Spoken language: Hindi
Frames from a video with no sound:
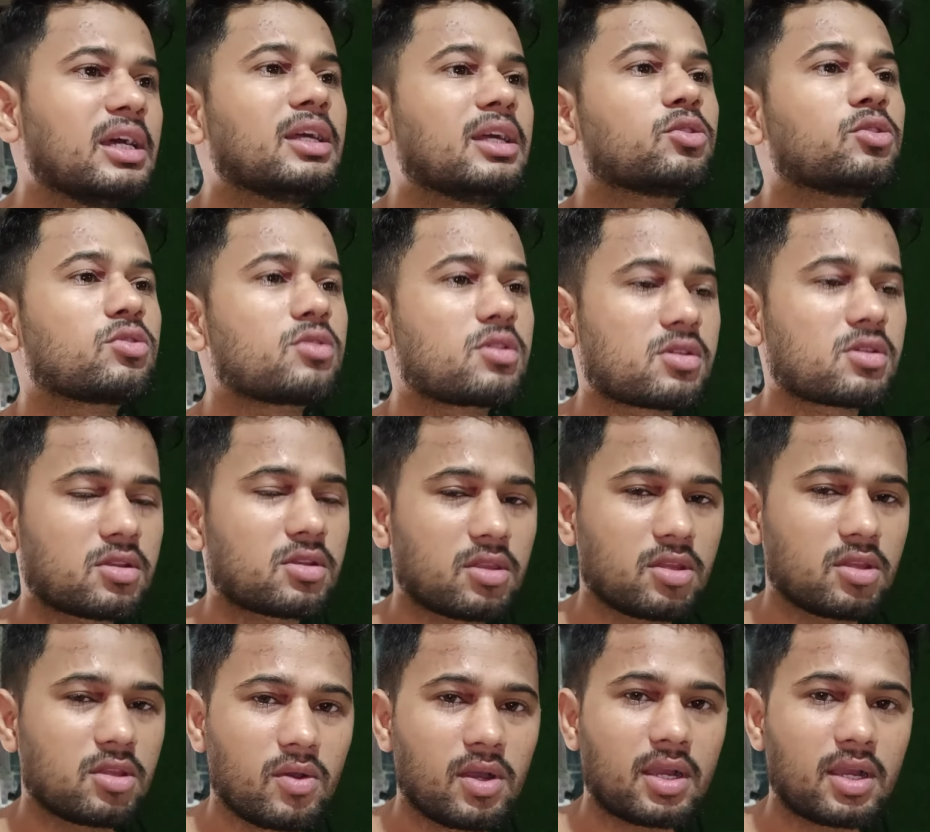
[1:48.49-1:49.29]
तो जस्ट
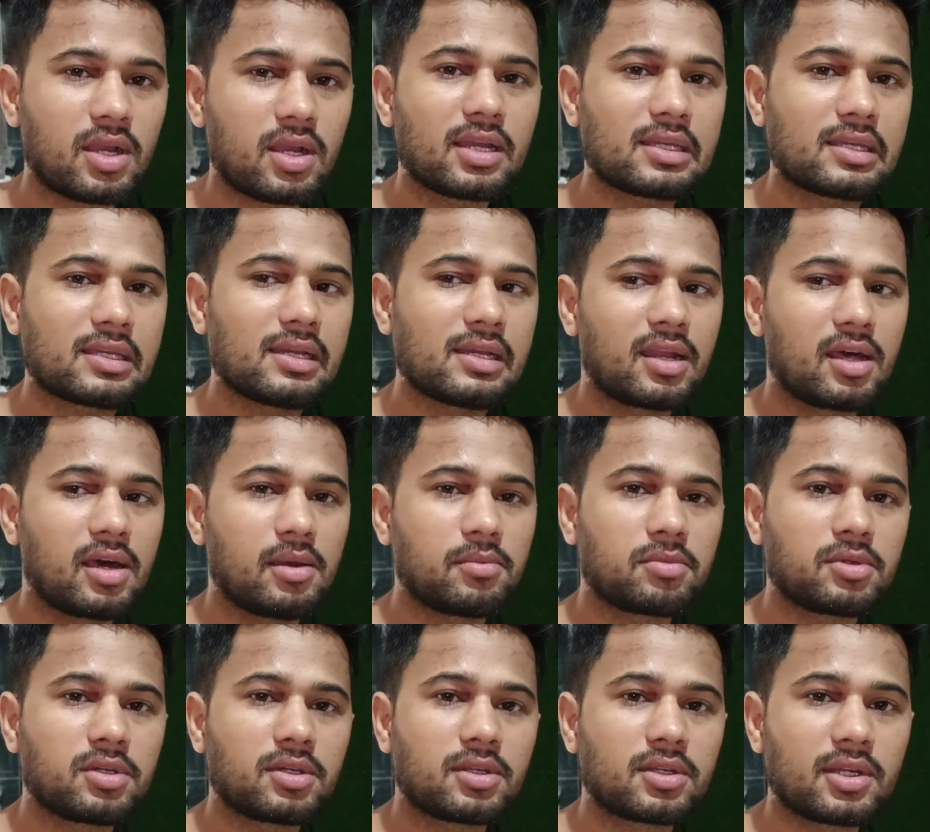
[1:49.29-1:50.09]
दवा खा के
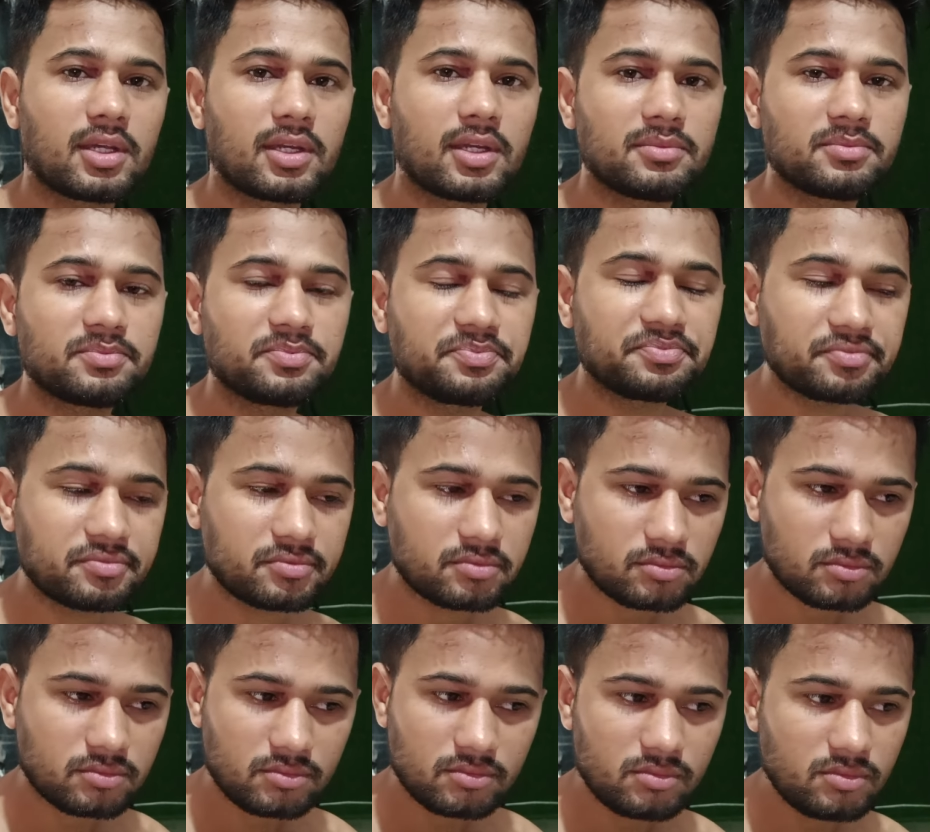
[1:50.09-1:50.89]
आराम कर रहा
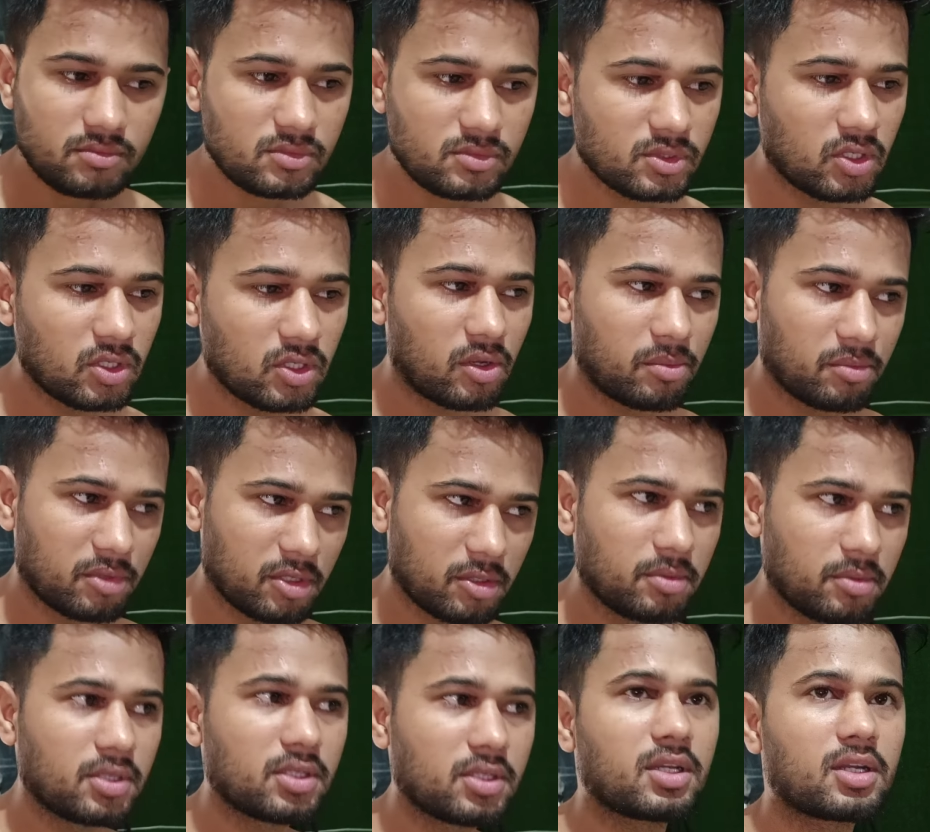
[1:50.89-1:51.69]
है और मैं
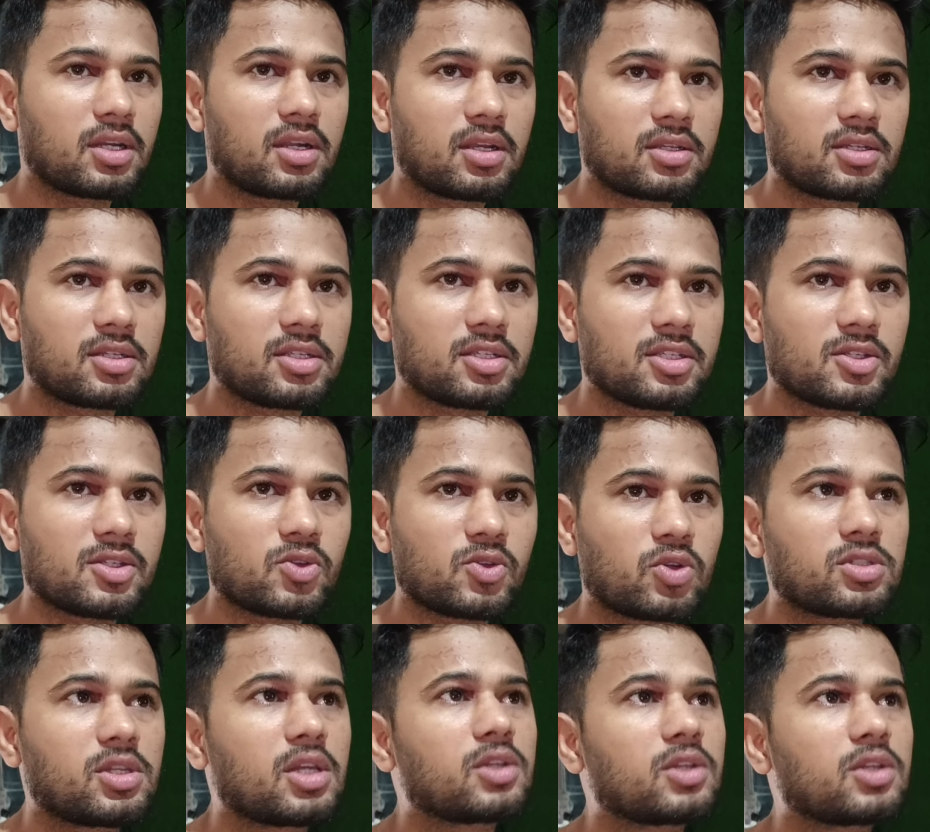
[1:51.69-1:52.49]
भी कि अगर ठीक
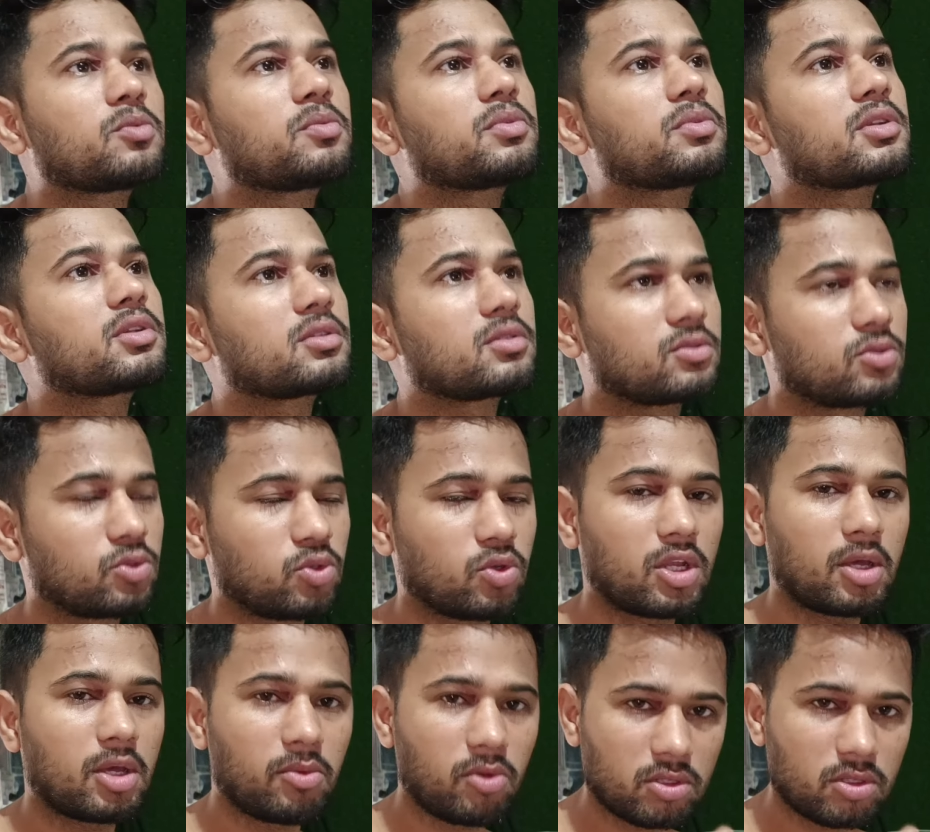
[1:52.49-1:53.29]
हो जाए तो फिर
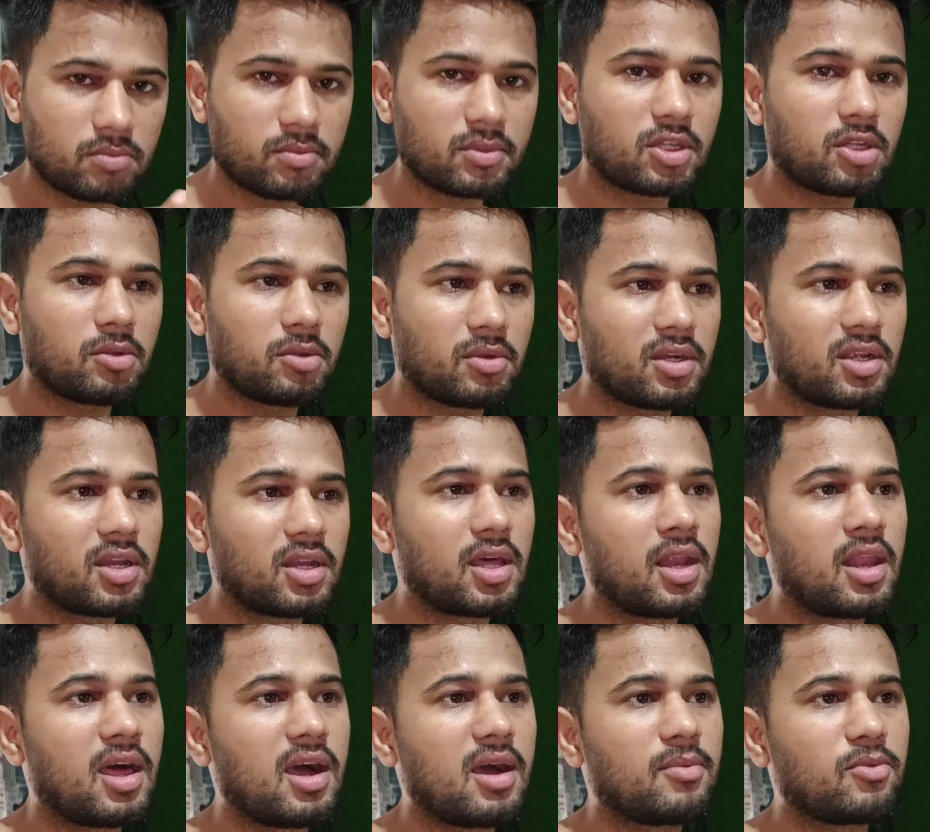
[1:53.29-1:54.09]
थोड़ा बहुत मतलब अगर
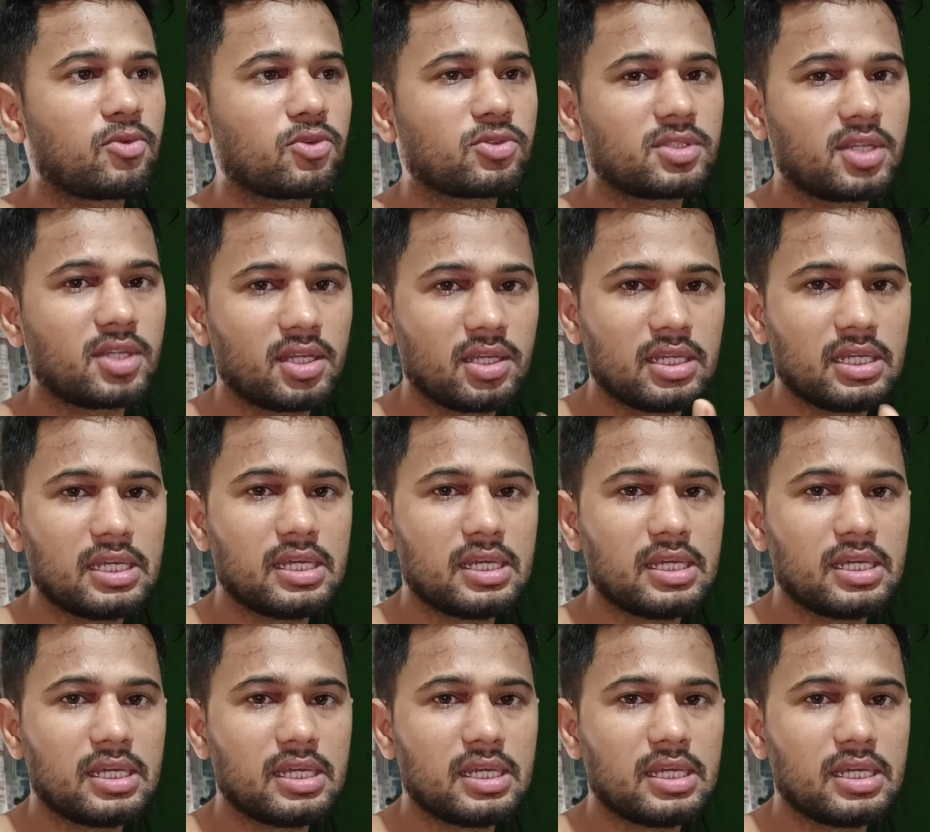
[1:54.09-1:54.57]
आराम हो जाए